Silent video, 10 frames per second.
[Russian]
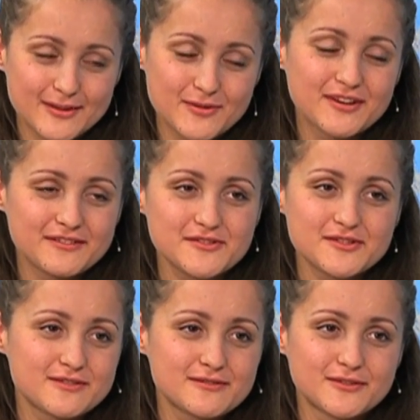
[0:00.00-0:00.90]
друга, угу.
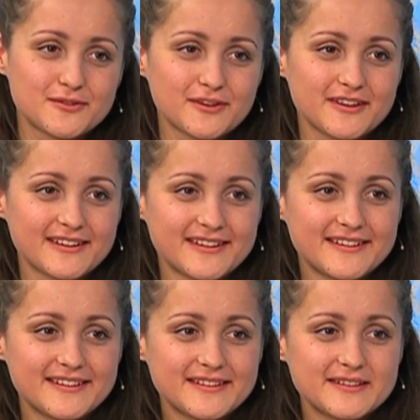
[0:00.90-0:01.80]
вижу своего друга.
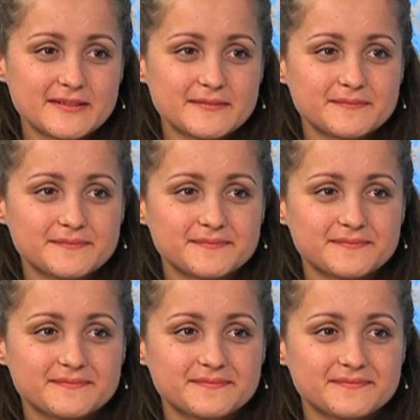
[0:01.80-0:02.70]
А так вот
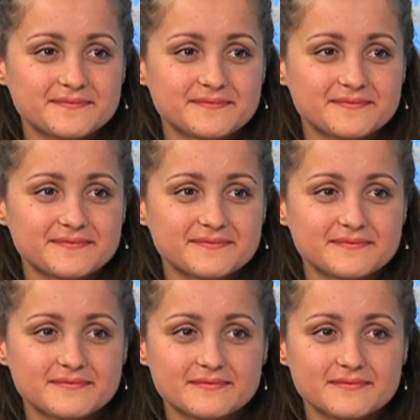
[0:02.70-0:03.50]
такие качества,